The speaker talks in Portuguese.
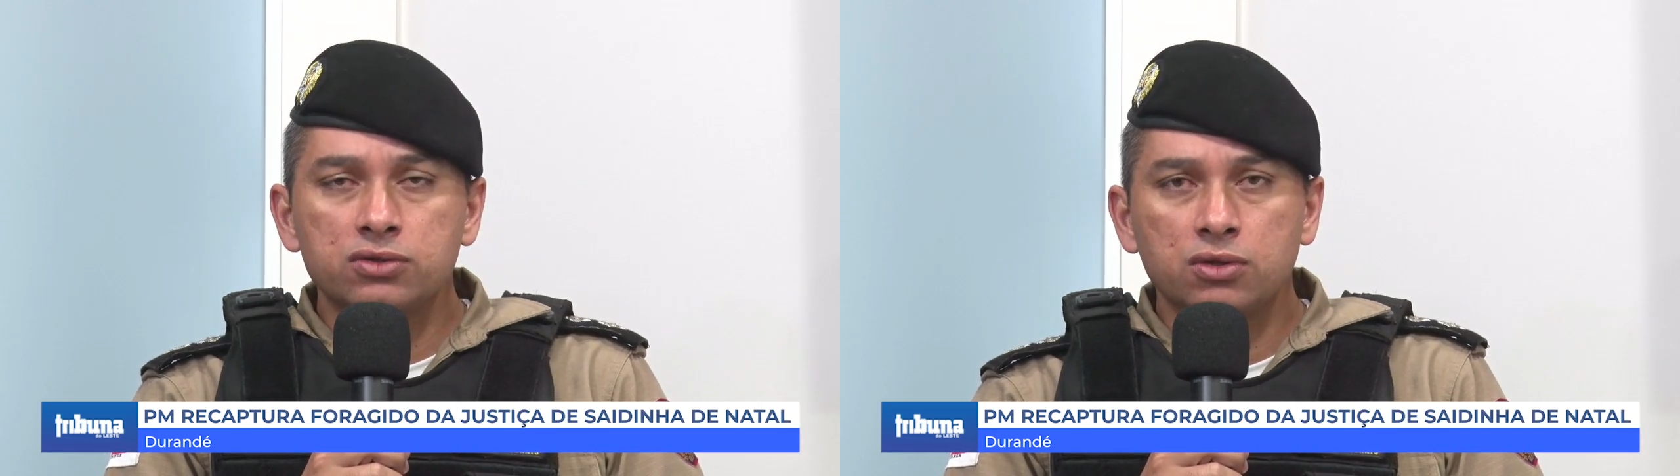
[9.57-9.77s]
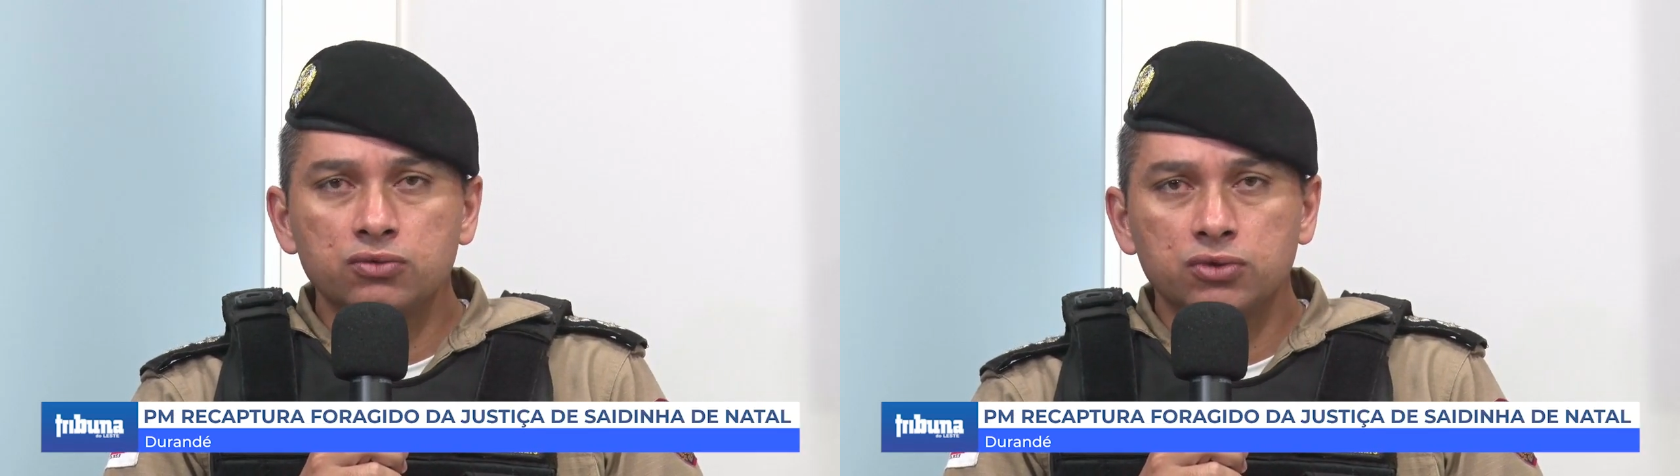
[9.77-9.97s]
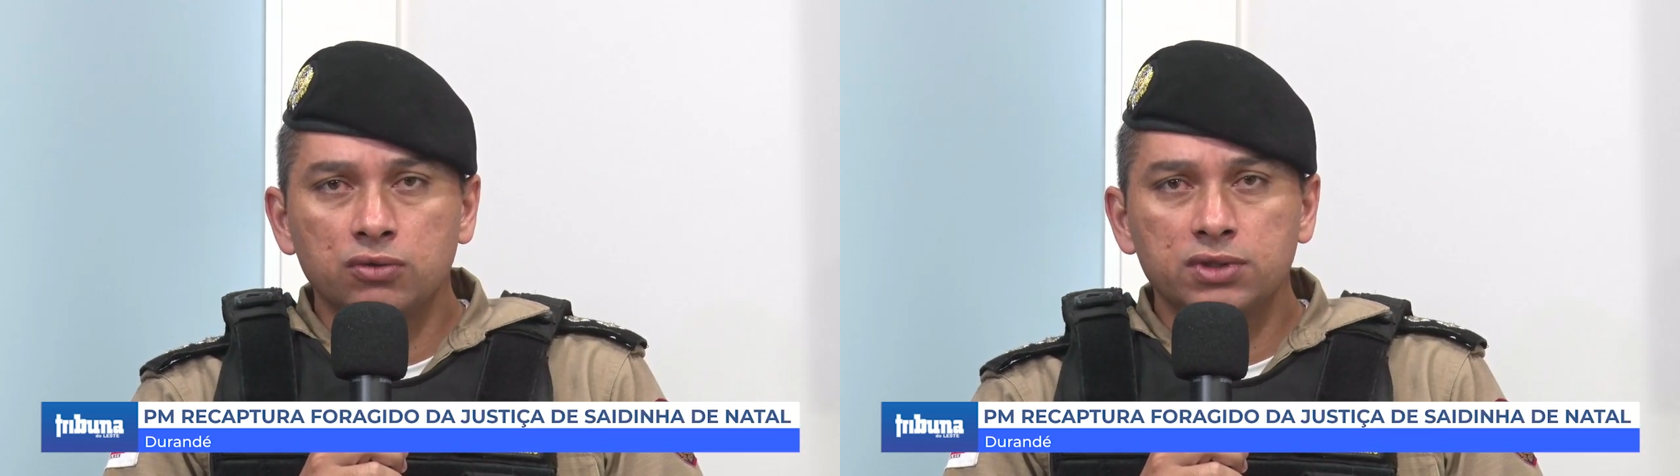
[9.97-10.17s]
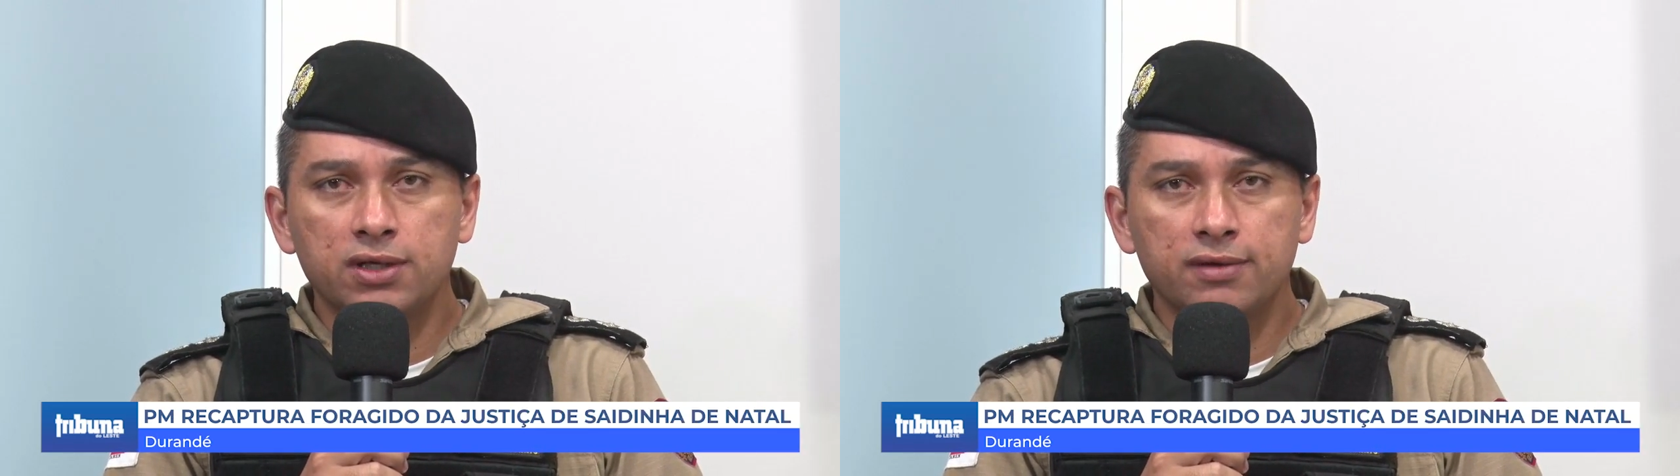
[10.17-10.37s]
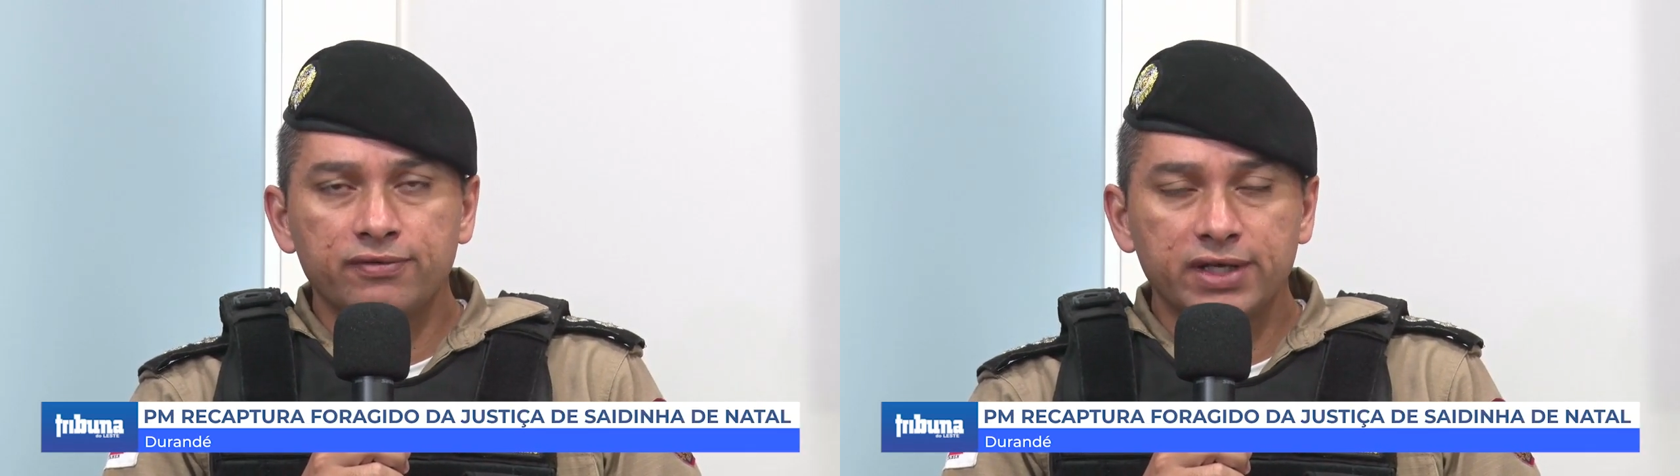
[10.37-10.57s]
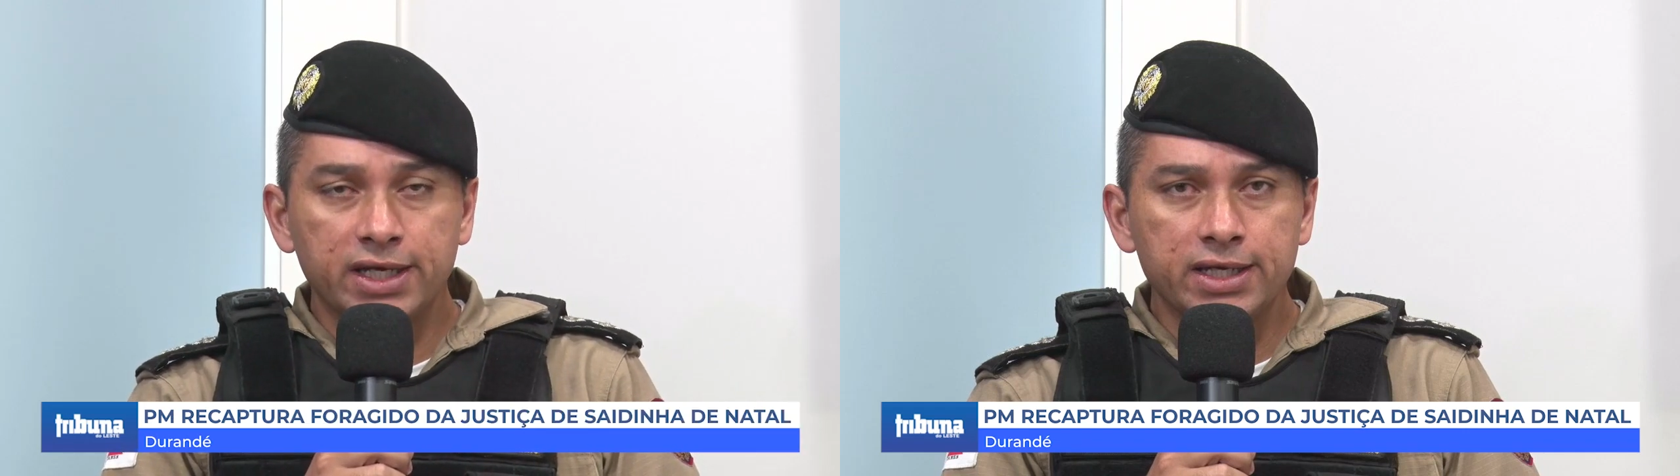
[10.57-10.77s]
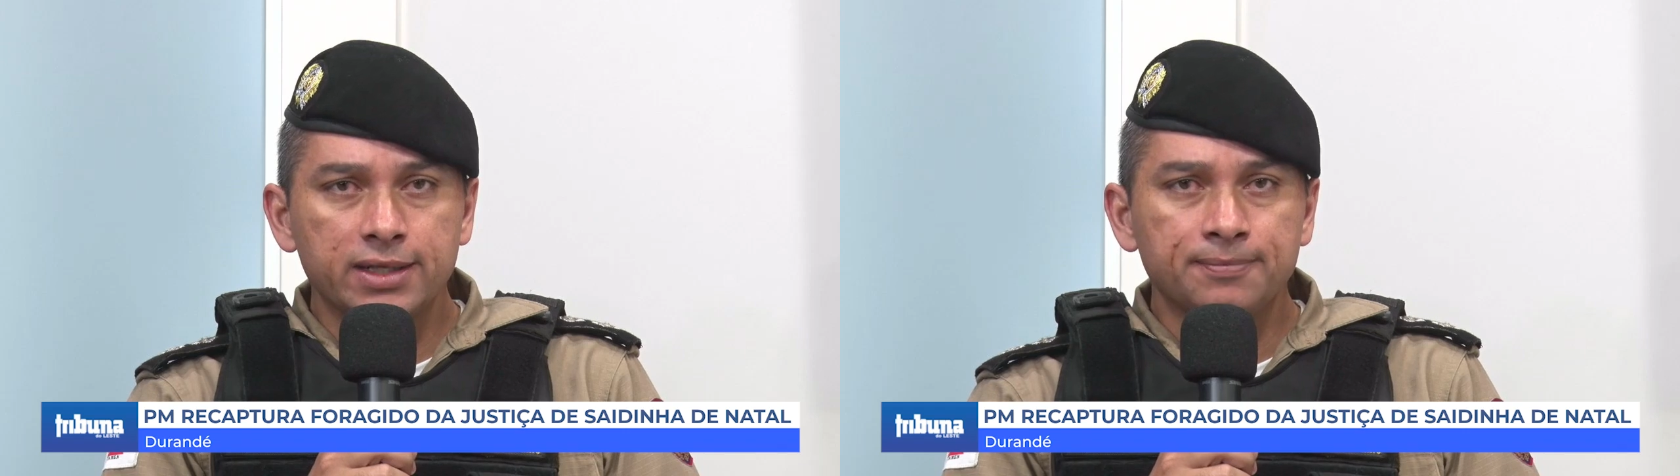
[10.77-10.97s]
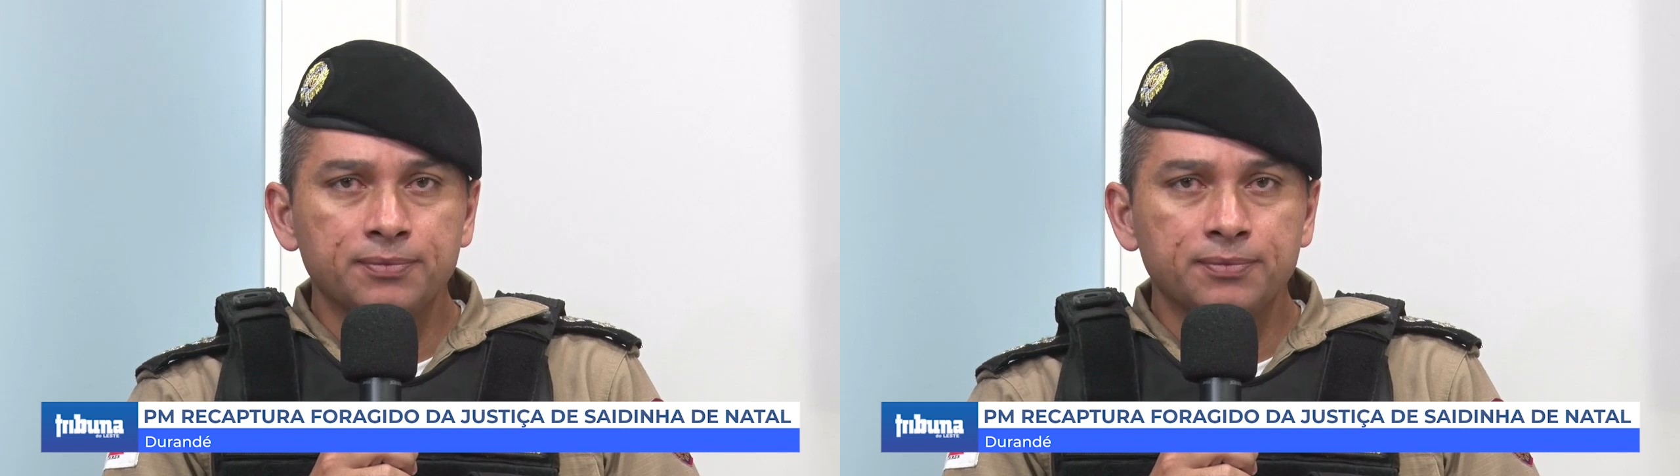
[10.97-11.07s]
São João da Figueira,